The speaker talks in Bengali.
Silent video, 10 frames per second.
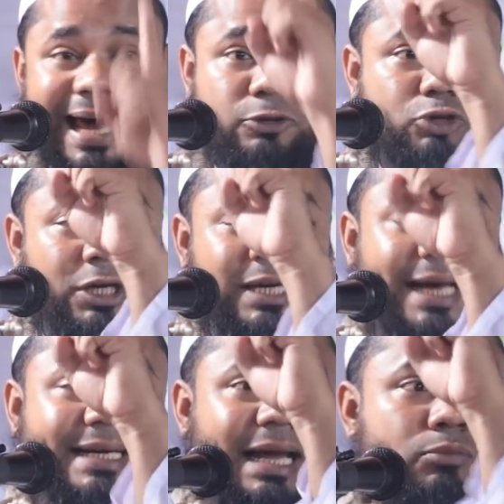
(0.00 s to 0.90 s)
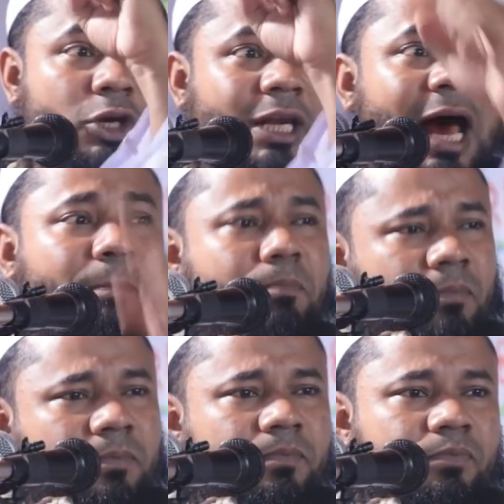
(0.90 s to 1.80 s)
একজন নেককার মহিলা
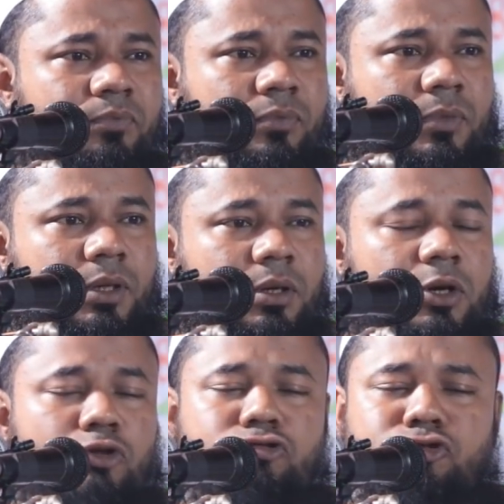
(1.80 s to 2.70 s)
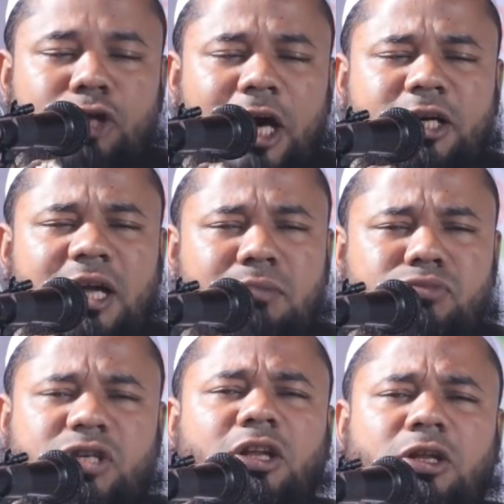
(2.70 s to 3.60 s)
হুজুর আকরাম
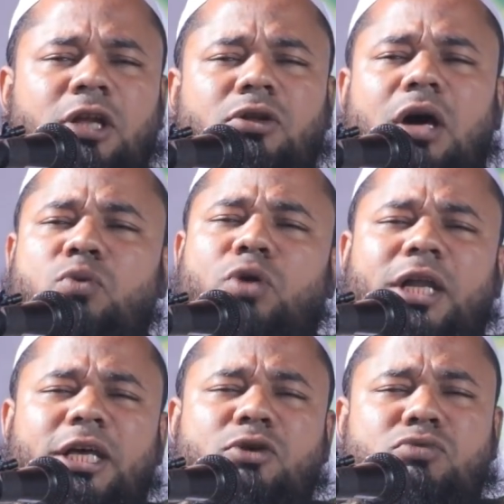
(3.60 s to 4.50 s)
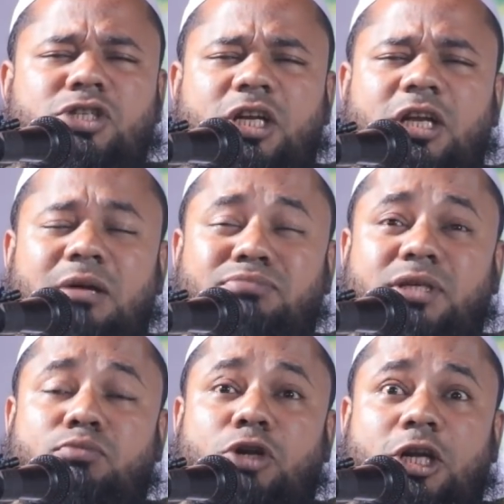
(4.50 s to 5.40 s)
সাল্লু আলাইহিমসাল্লাম
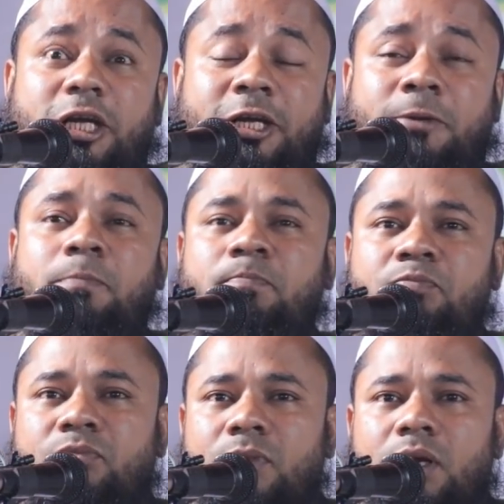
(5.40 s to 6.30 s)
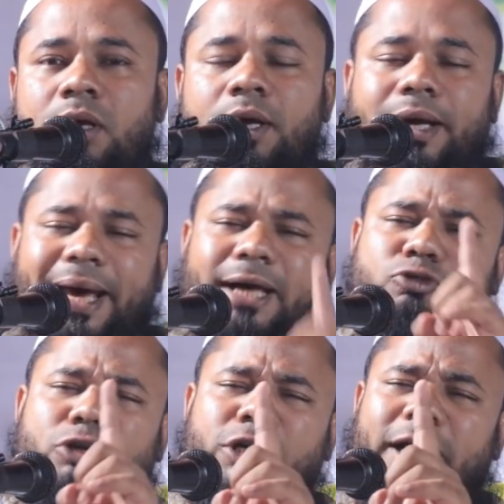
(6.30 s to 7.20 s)
যে বললেন
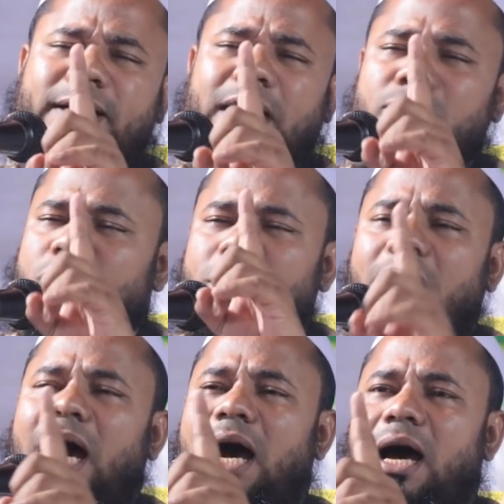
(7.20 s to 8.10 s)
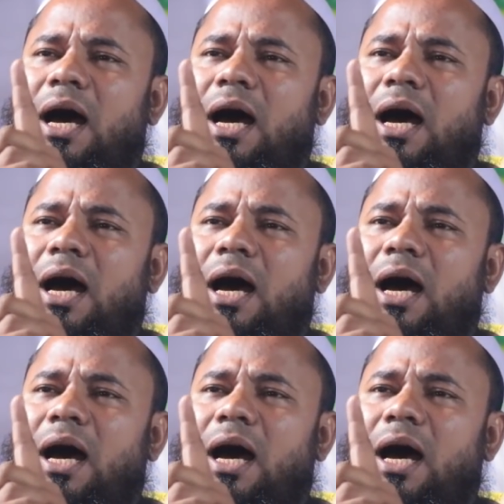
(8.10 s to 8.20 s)
একজন নেককার মহিলা